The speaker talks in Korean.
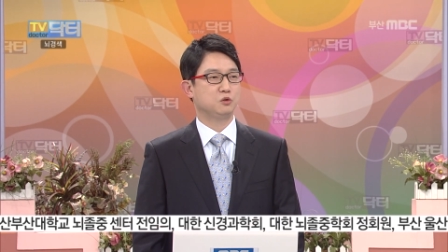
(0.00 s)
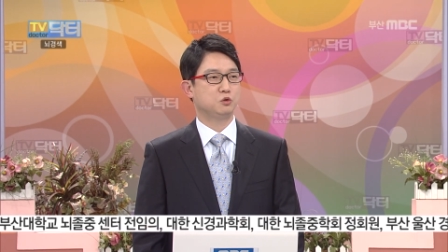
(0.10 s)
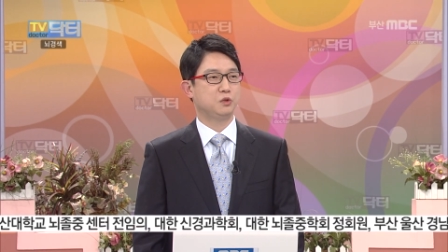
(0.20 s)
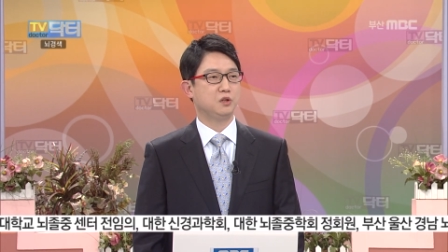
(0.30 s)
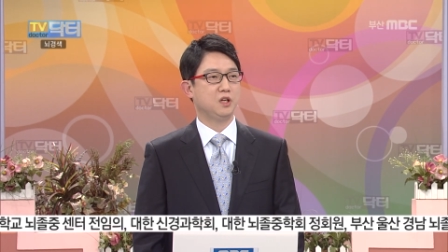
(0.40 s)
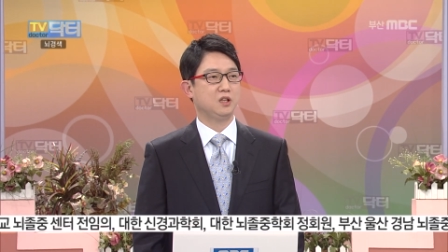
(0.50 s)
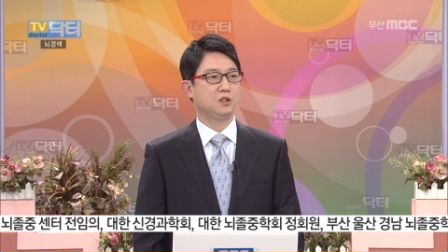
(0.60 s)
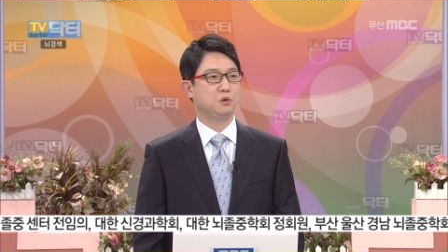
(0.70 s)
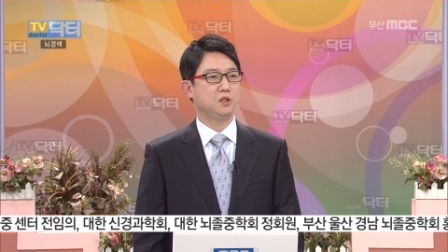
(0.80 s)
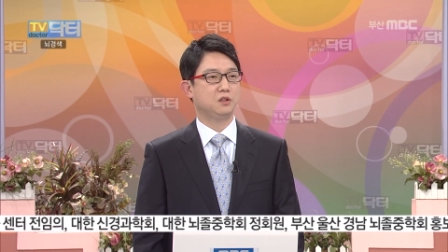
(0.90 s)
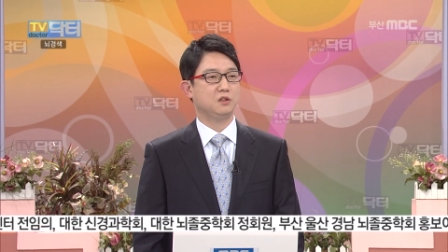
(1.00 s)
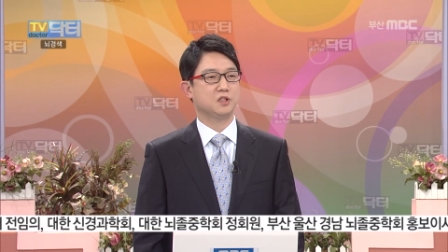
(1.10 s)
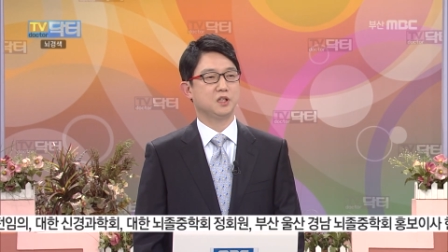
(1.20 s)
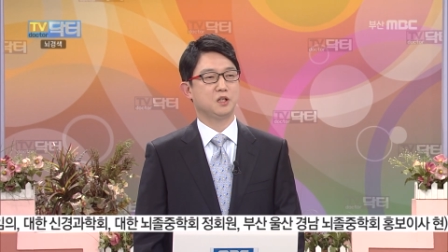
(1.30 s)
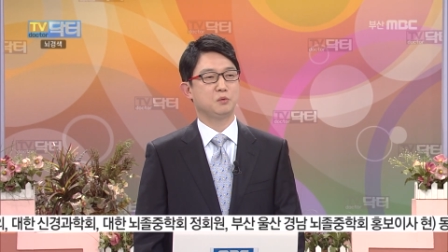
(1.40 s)
주변의 기온이
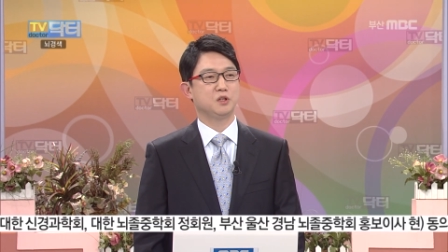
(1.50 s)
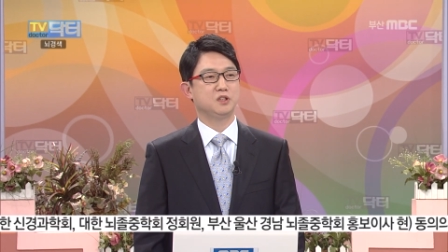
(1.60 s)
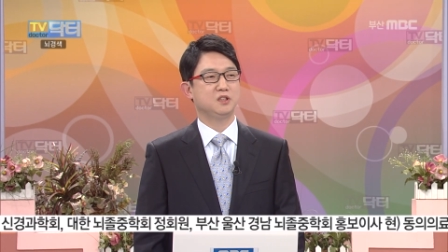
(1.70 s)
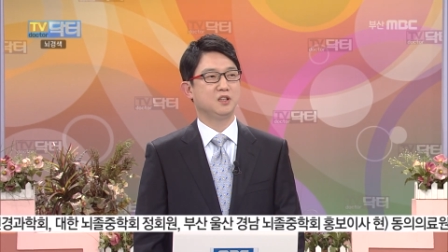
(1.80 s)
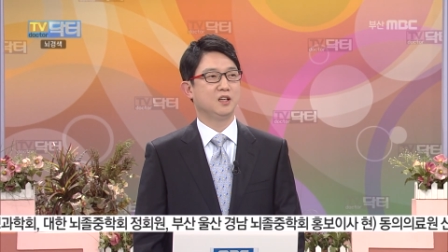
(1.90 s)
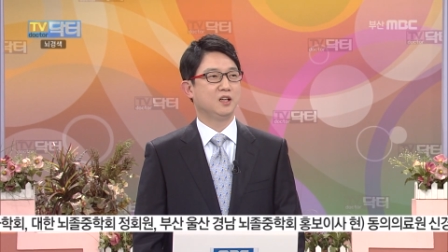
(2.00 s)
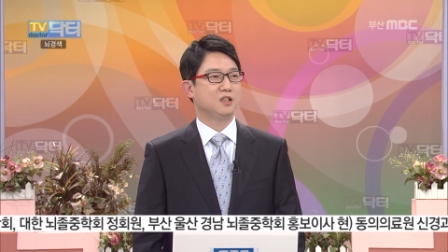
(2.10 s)
떨어지게 되면은